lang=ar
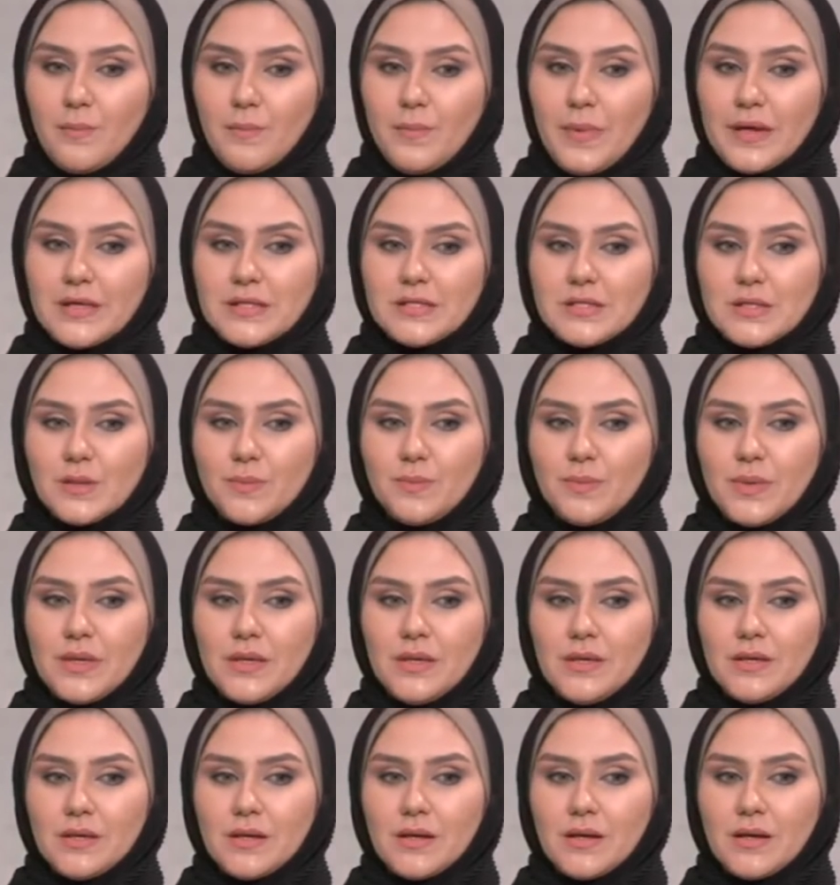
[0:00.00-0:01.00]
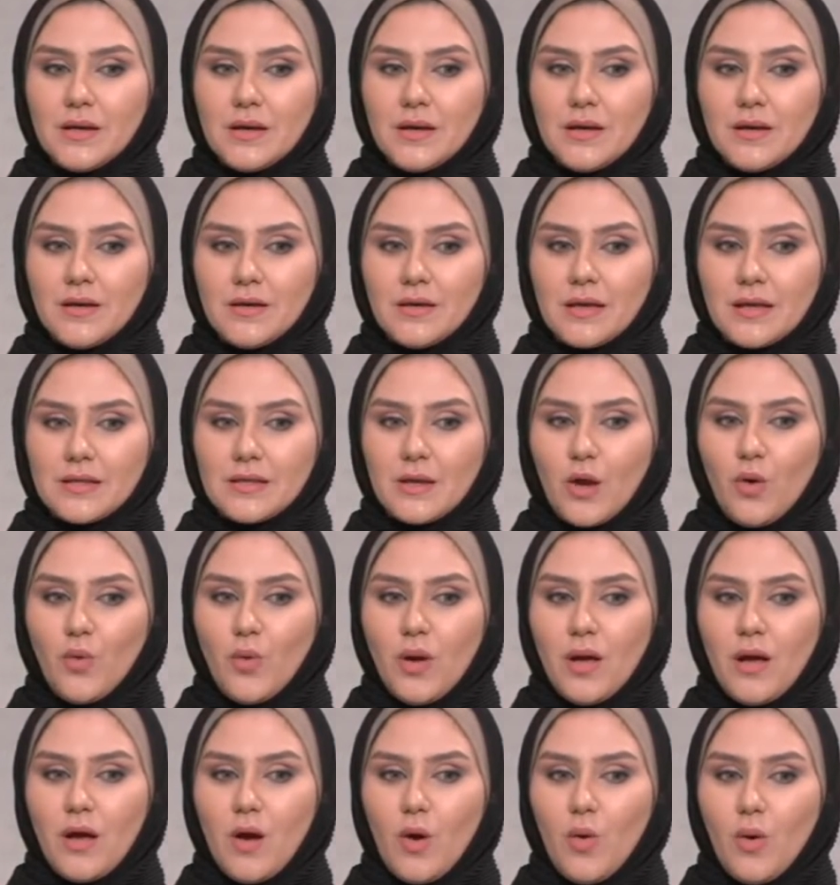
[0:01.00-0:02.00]
بس بي يعني
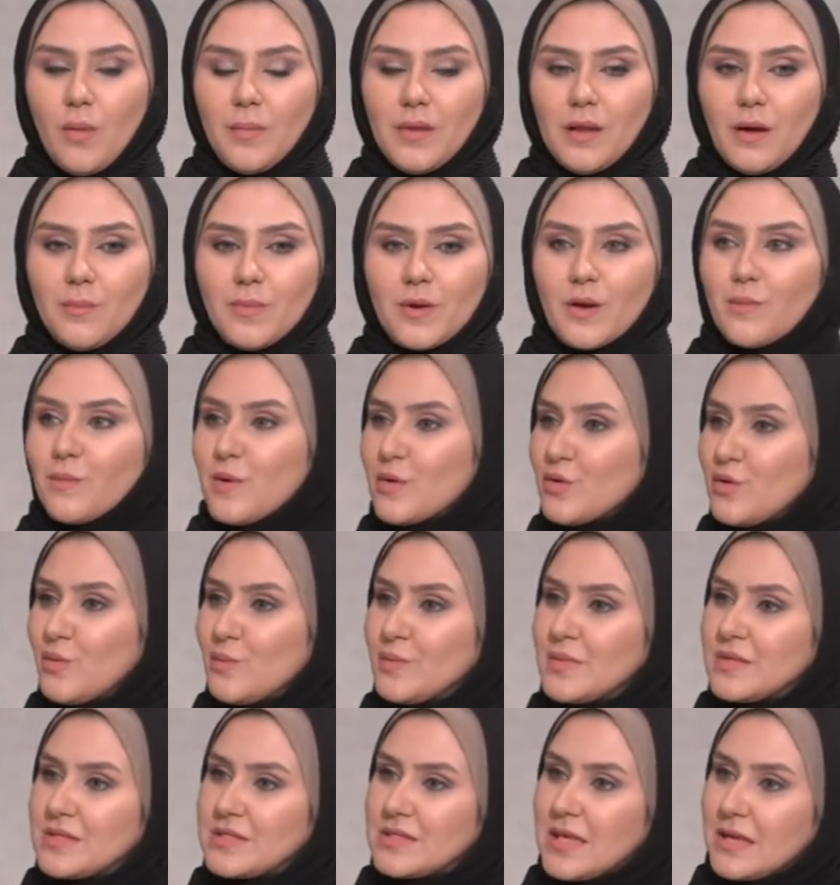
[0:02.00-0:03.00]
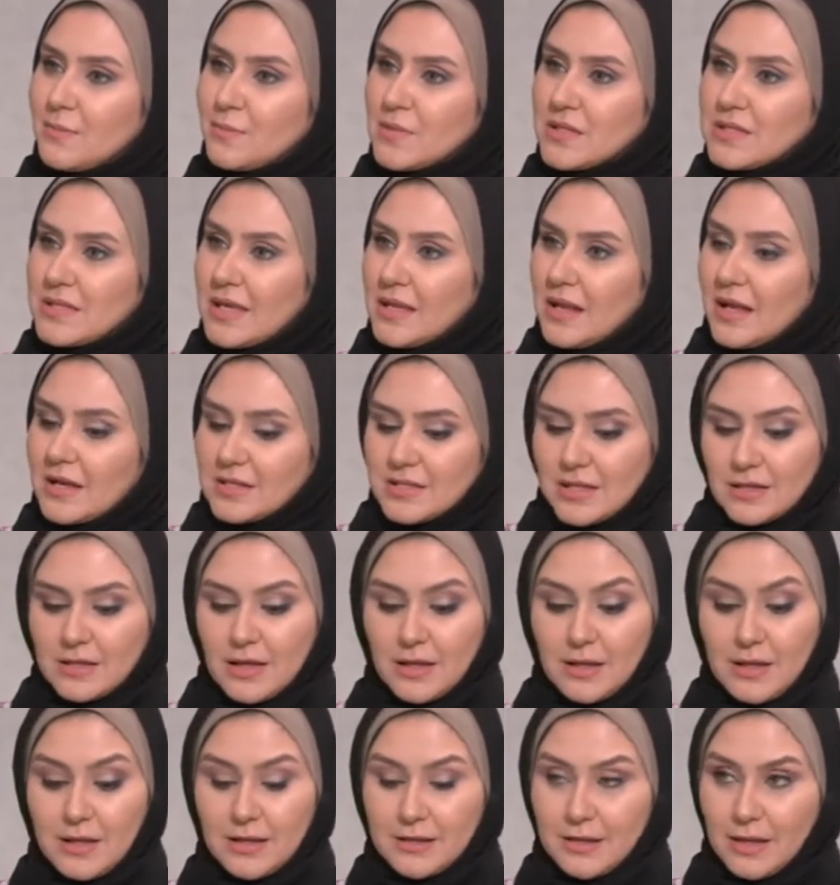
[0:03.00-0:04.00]
هو هو من الابراج برده مش زي الاسد
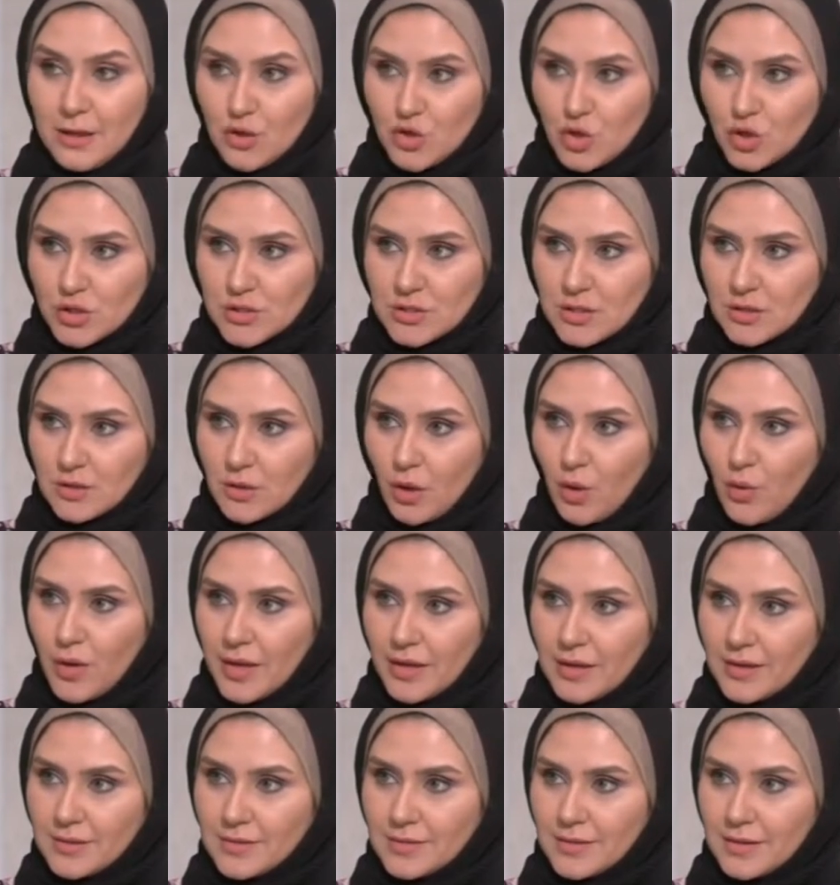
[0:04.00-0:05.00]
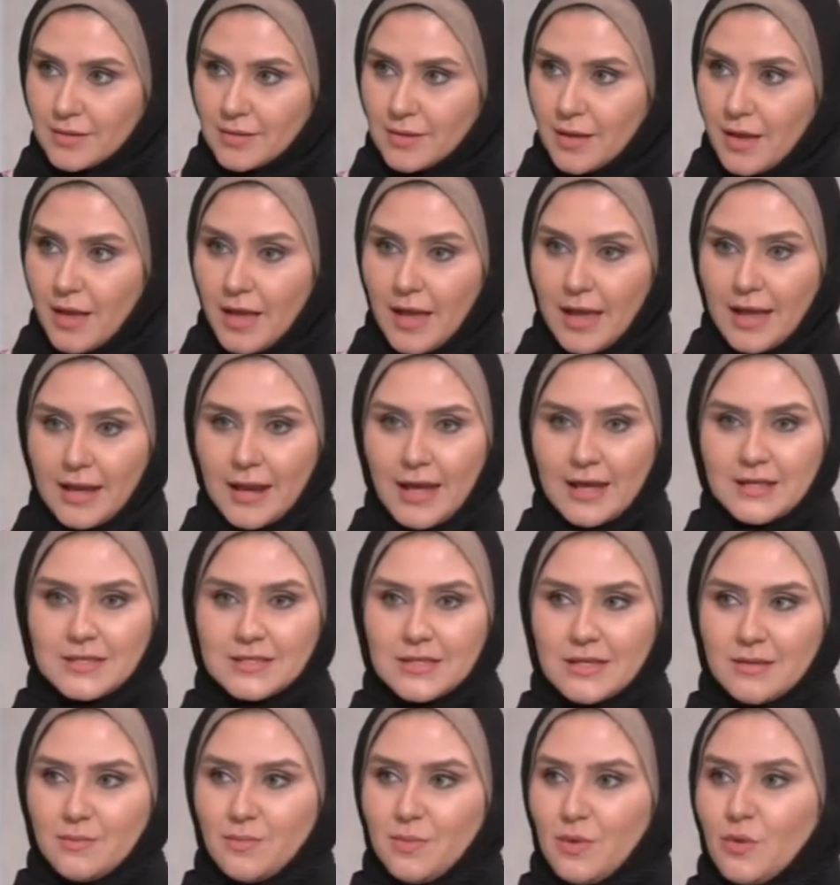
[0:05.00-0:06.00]
يعني الاثنين شخصيات قويه جدا
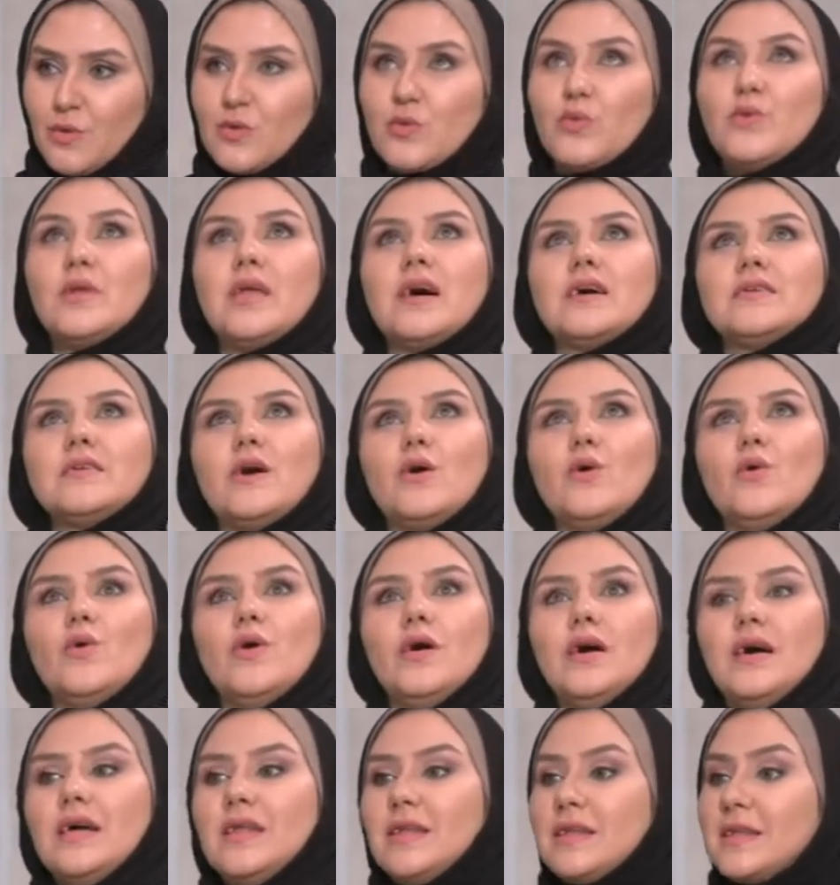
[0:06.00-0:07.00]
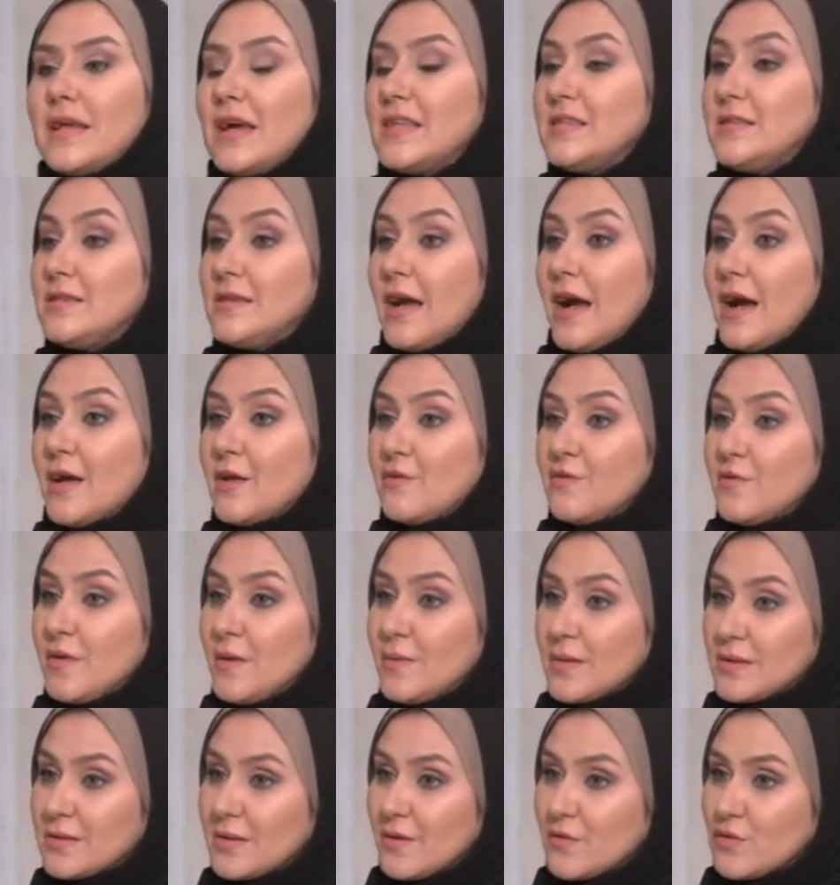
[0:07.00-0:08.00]
الاسد بيقعد يقول انا اهو الجدي عارف
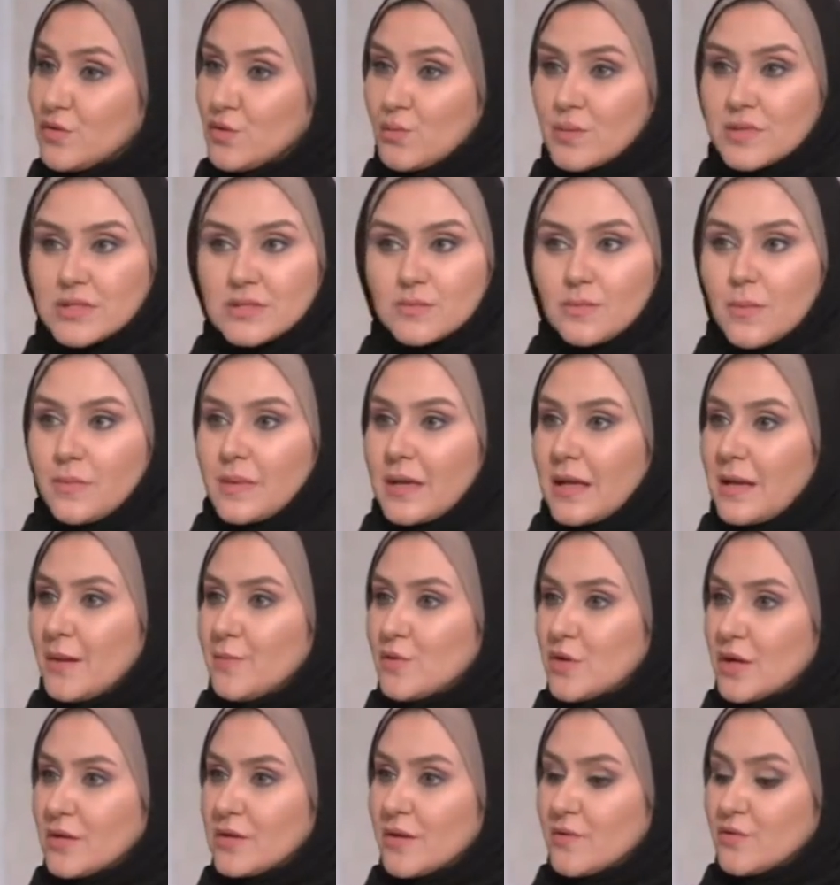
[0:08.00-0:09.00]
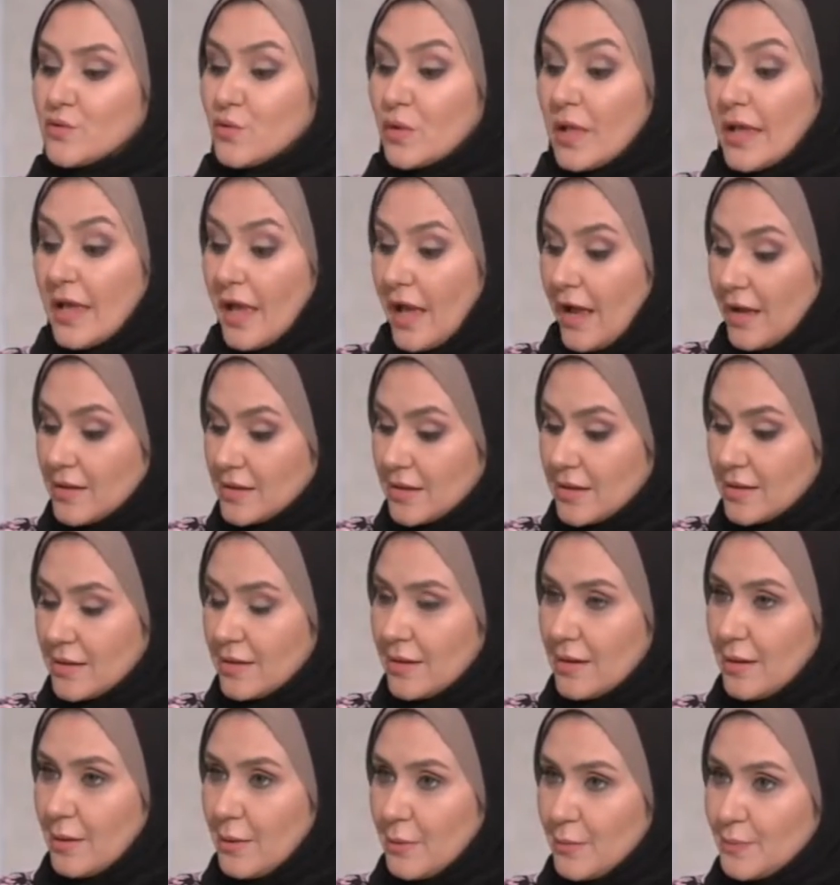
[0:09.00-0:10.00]
قيمه نفسه بس ما بيتكلمش عن نفسه ليه قاعد بس
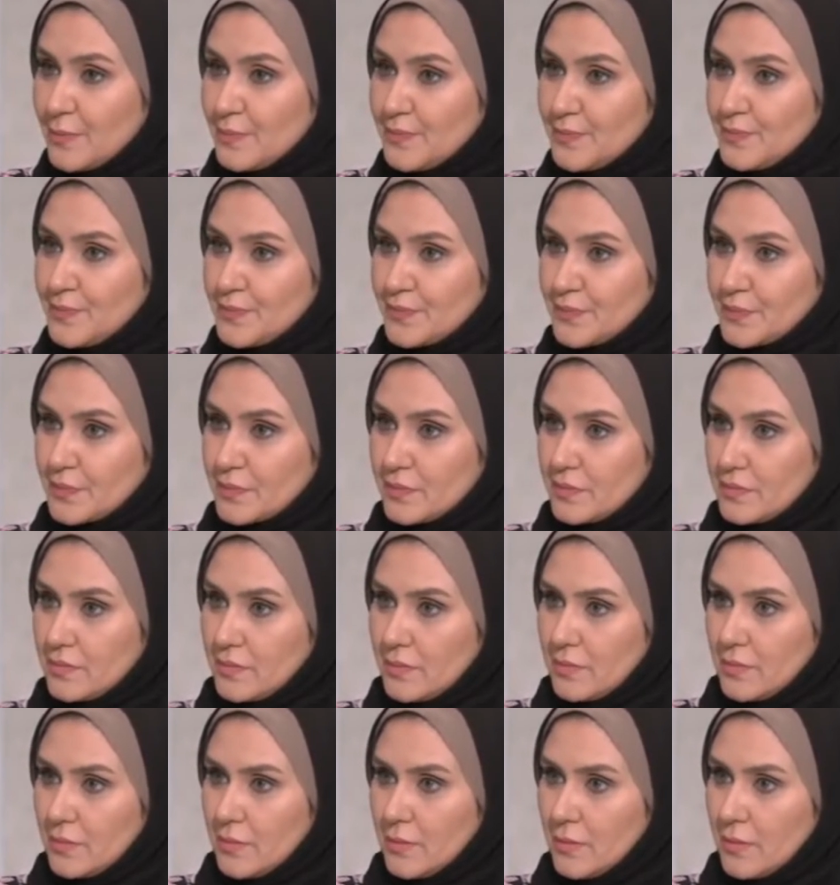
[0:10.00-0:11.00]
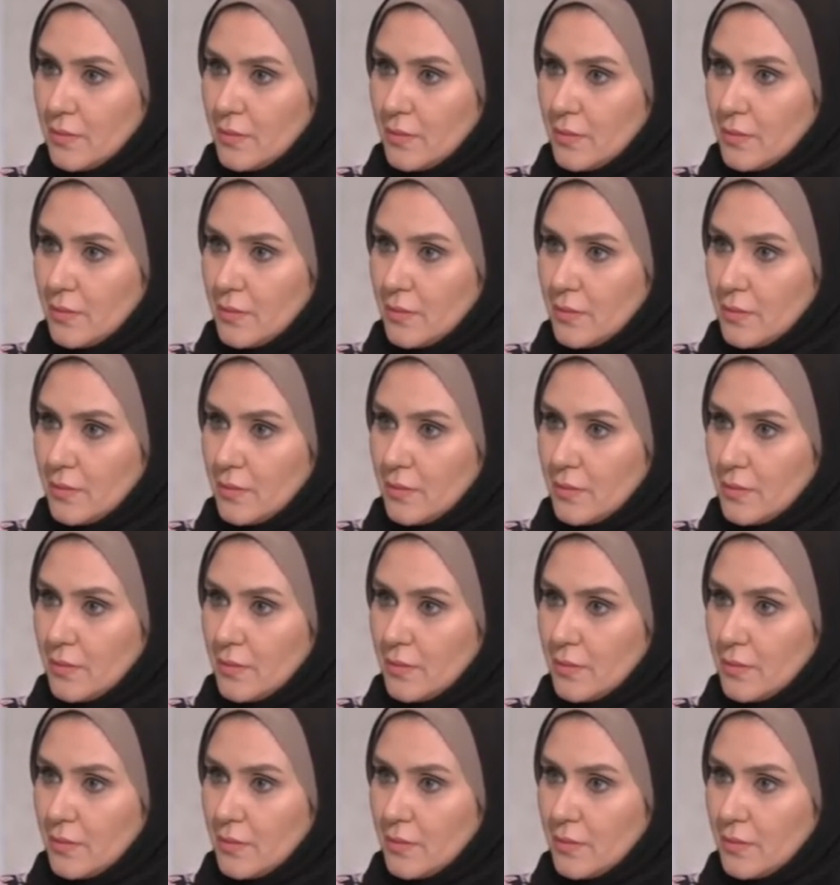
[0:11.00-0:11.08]
كدا. ممكن ما يتفقوش مع